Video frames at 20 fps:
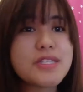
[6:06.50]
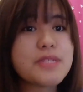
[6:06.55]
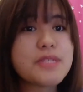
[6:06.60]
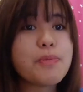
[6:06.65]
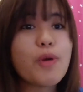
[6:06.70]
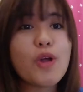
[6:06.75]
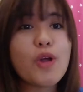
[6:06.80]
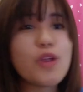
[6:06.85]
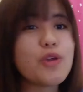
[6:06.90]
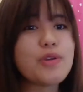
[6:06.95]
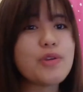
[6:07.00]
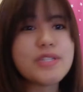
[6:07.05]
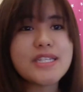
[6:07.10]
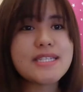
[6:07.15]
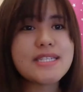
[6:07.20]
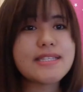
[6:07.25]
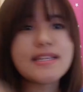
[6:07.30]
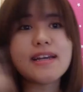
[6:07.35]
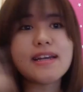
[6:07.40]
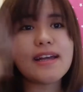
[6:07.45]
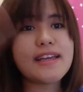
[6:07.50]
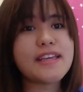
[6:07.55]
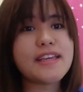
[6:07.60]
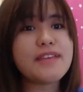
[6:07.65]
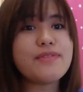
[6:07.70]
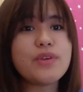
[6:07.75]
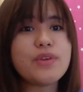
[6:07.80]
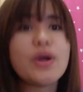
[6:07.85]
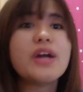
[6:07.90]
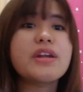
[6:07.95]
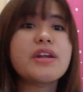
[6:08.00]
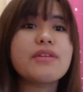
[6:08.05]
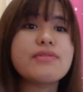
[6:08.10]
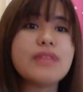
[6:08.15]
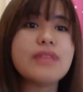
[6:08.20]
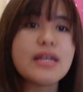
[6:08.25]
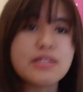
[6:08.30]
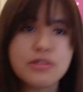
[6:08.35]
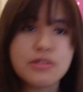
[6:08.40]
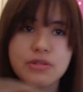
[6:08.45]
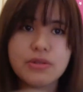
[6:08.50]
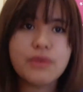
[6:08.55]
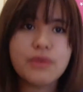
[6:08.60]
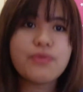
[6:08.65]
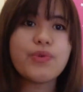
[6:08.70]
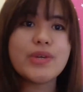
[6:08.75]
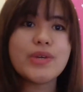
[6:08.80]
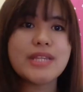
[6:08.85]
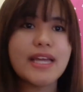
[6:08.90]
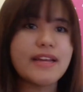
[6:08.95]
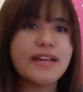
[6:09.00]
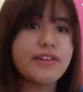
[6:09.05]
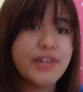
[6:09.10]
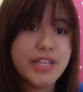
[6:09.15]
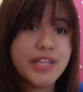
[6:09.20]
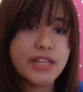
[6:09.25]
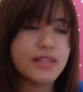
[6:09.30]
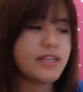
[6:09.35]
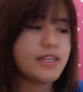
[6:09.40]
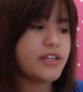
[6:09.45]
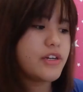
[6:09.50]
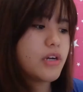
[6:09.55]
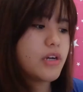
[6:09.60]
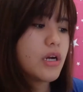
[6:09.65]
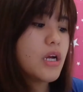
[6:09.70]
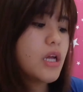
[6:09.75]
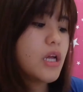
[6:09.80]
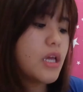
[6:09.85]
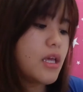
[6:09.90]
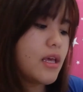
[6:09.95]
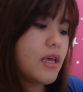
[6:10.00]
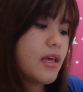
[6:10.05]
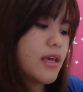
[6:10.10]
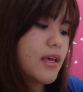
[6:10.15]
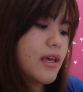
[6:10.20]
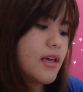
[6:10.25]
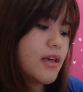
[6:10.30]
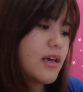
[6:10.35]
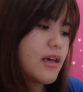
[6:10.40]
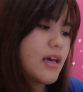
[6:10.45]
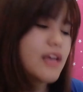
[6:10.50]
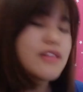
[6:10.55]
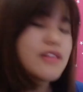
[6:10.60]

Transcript: you foliages, I'll give you a reflection of what I read here.